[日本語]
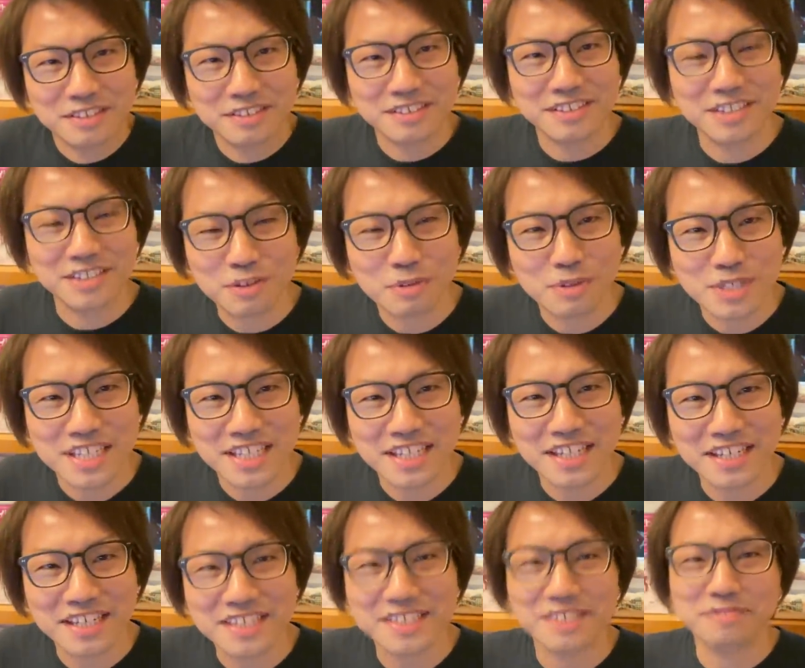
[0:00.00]
実行してい
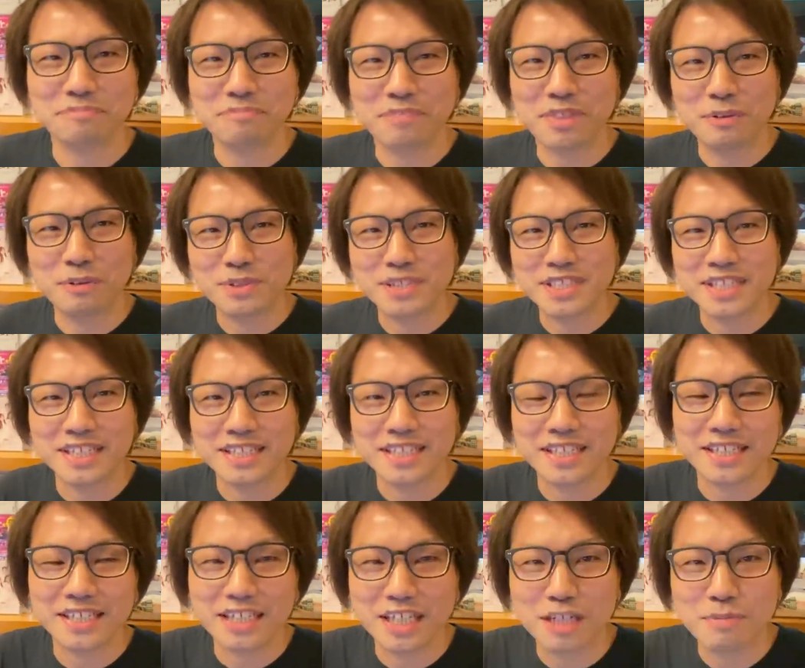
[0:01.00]
ただき、お付き合いいた
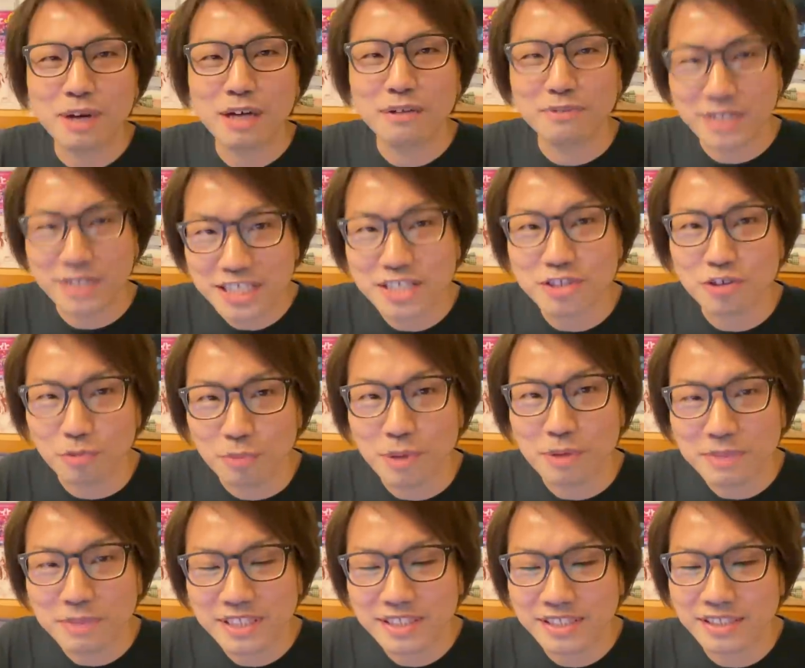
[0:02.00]
だければ嬉しく思
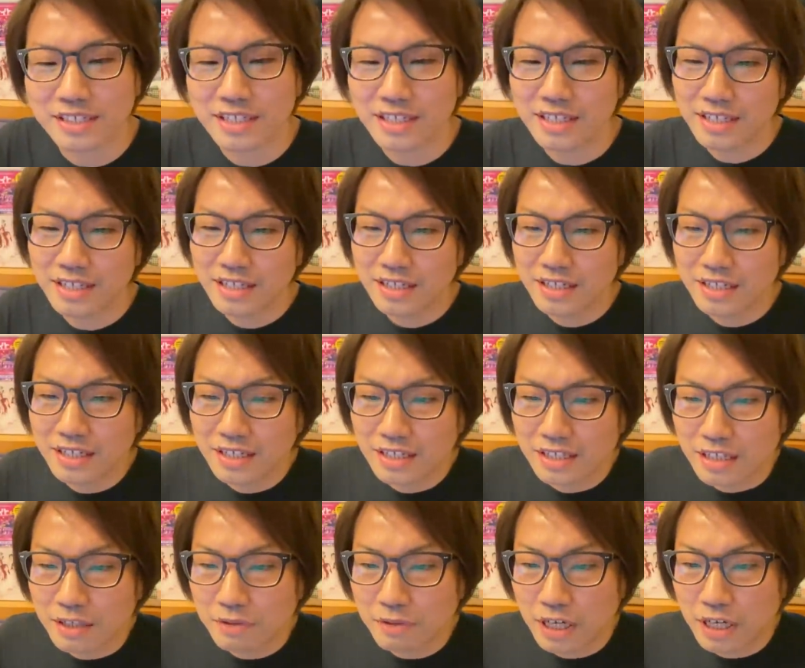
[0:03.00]
います。
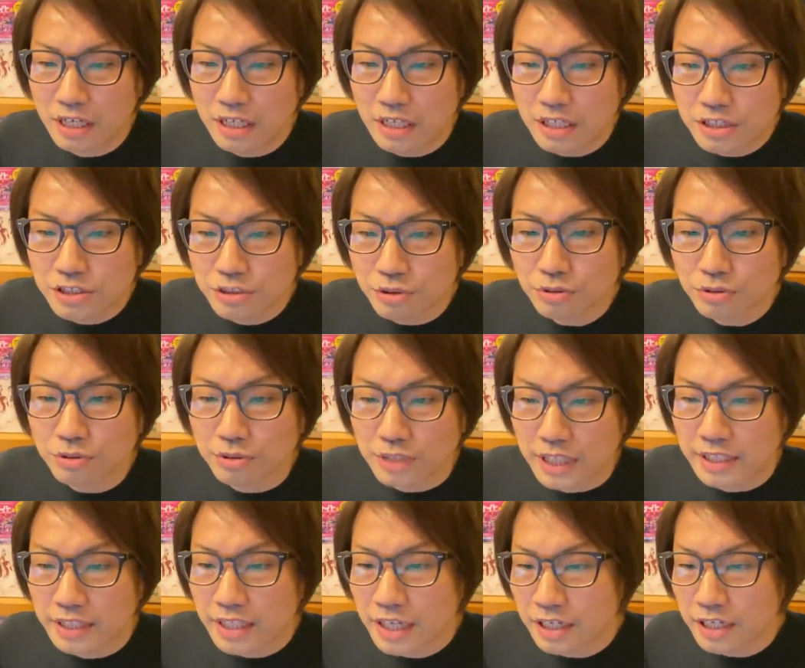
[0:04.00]
では、ちょっと
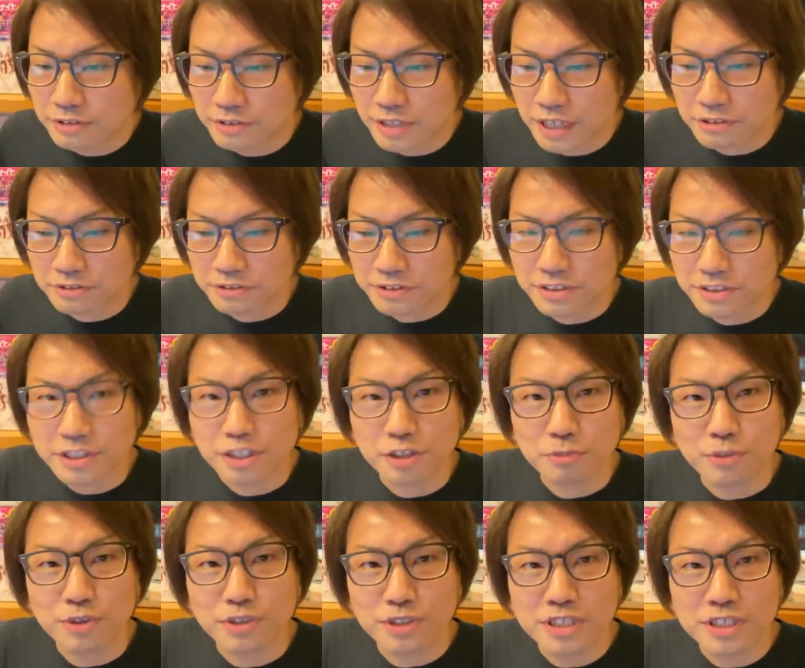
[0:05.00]
ね、長くなるんですけど
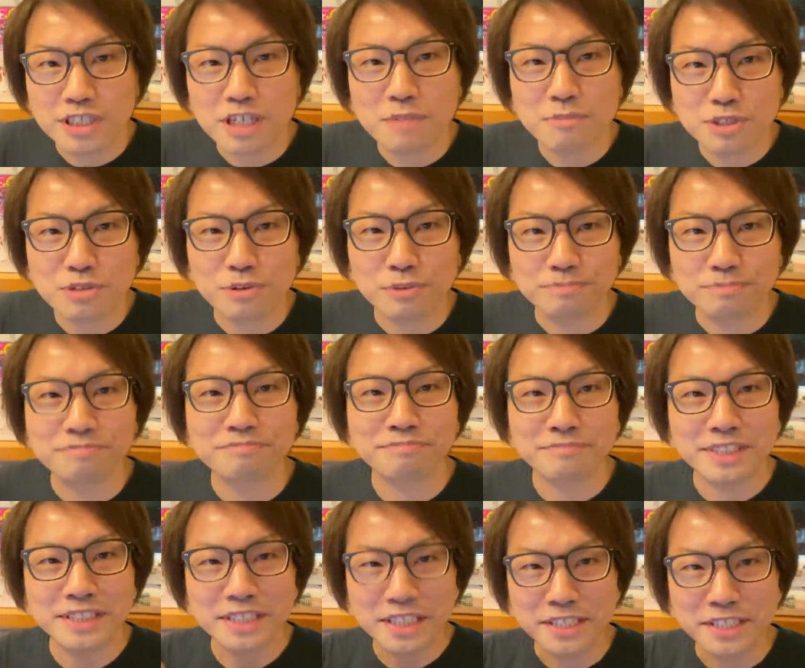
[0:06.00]
も、いっちゃいましょ
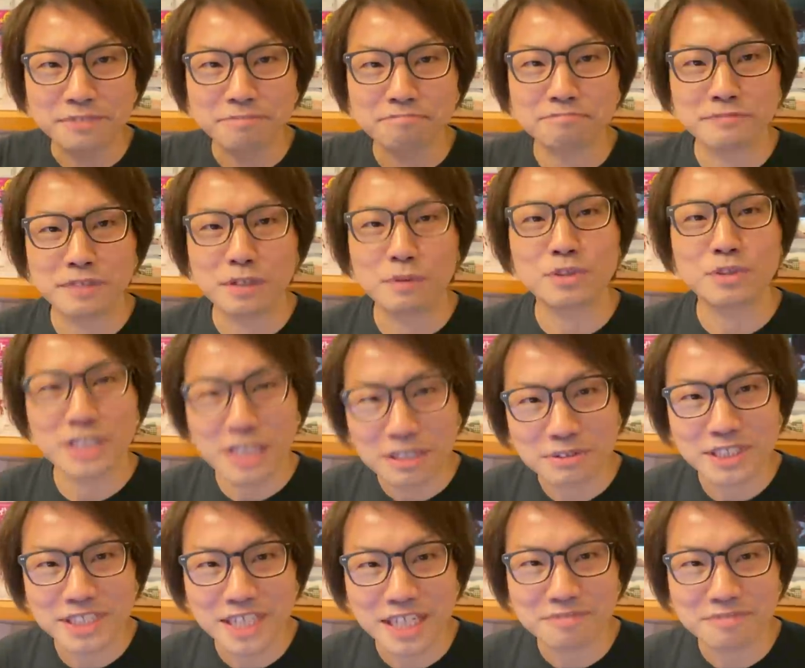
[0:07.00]
う。ぜひ、お付き合い
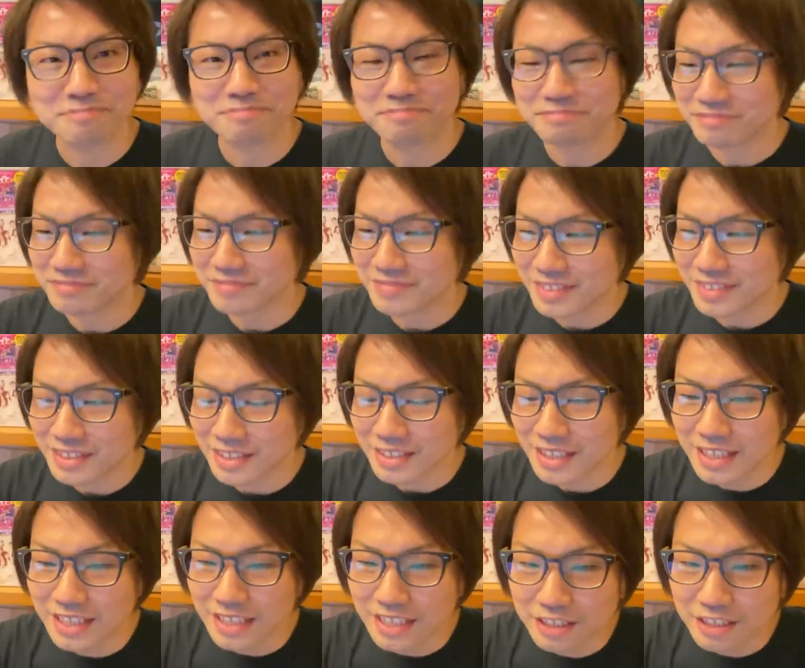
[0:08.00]
ください。
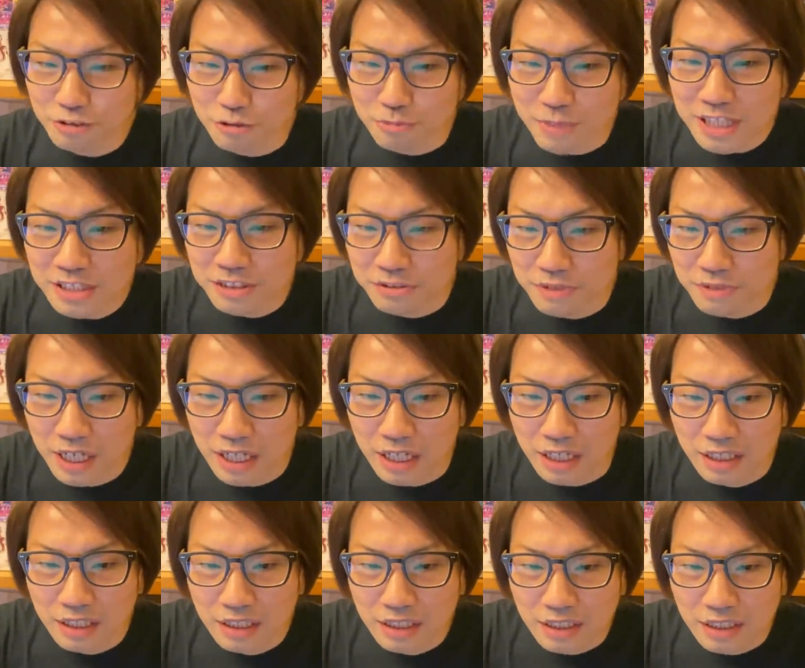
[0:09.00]
えー、っと、まず
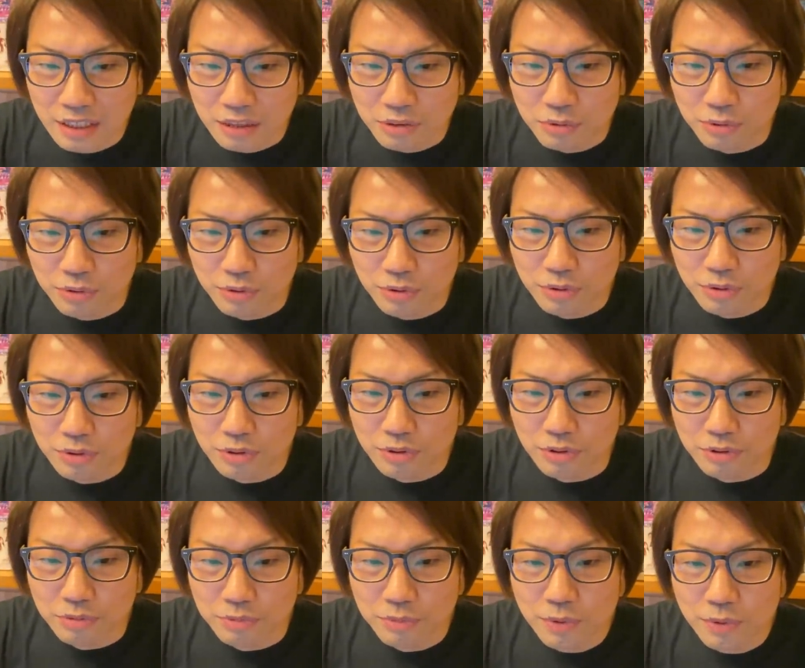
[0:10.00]
は、こ
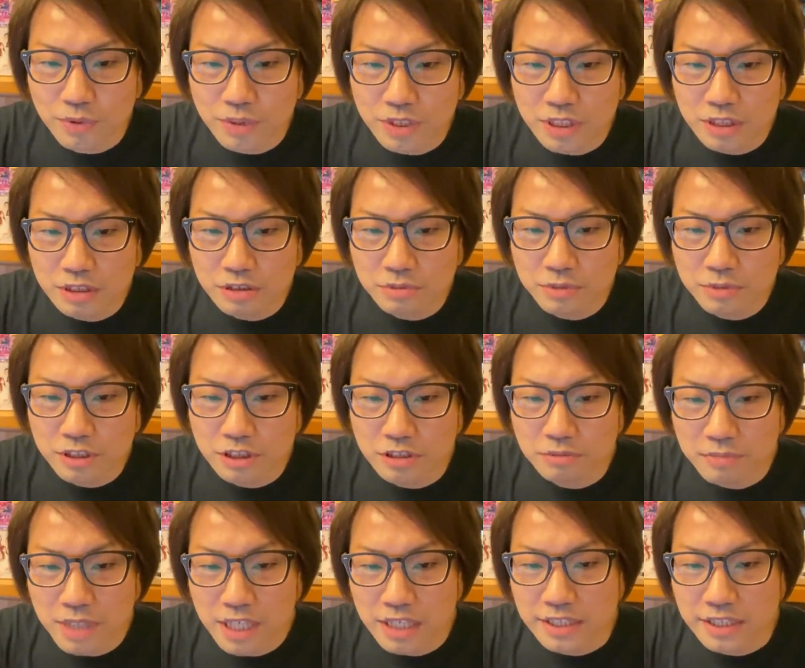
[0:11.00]
の、モーニング
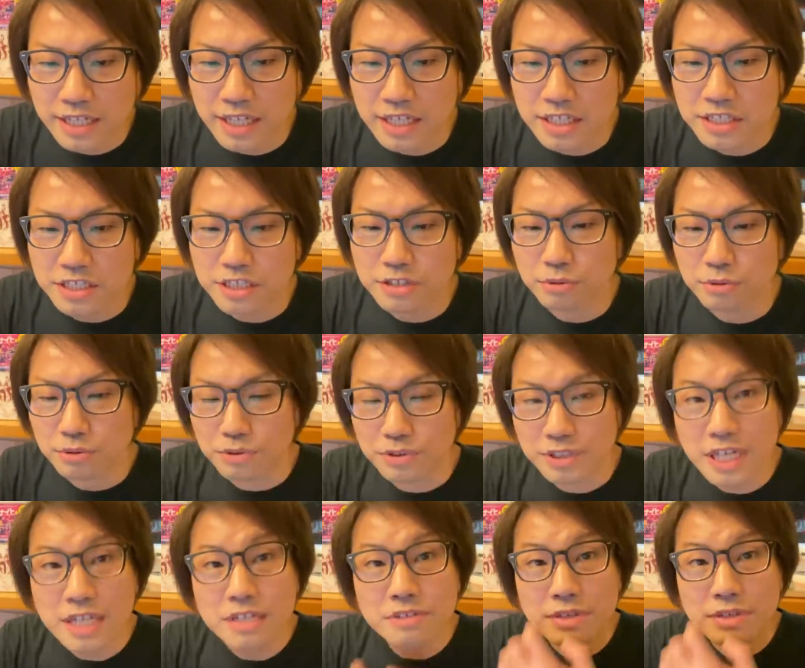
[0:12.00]
娘。鞘師里保という
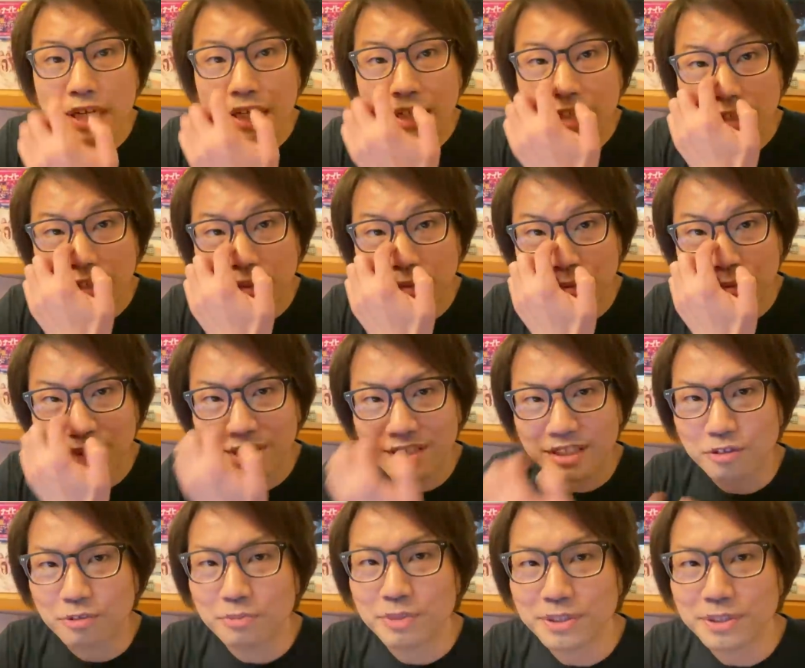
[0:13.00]
最初に上げた動画
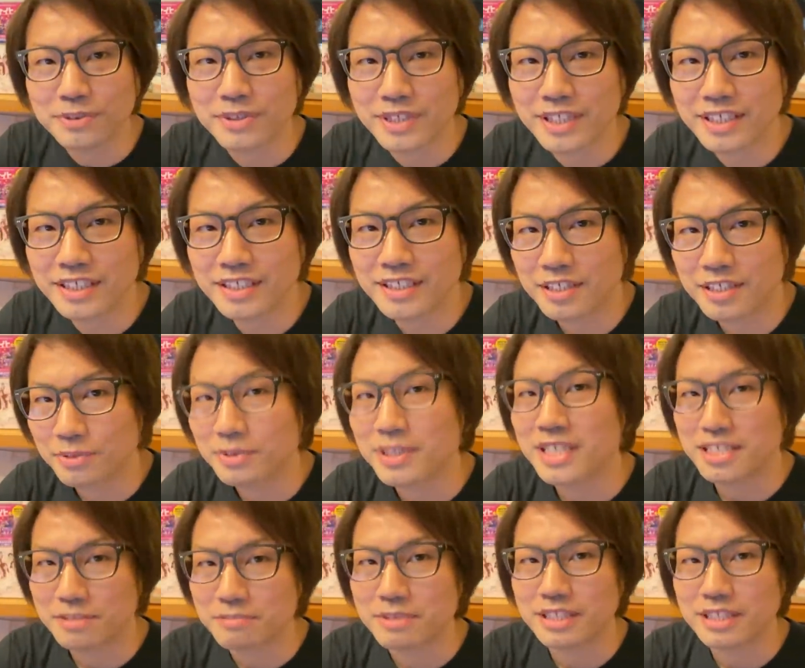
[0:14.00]
にコメントくれた方にお
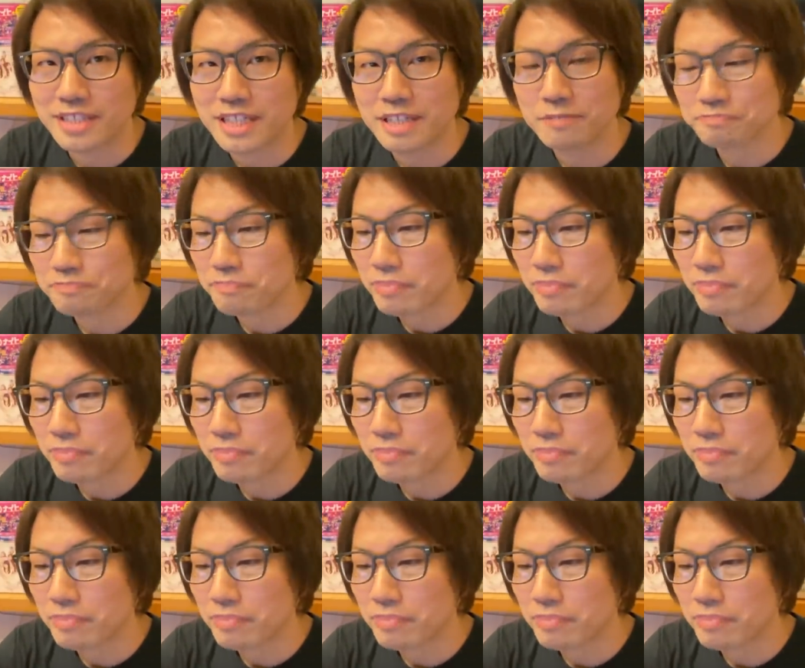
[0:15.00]
返ししますね。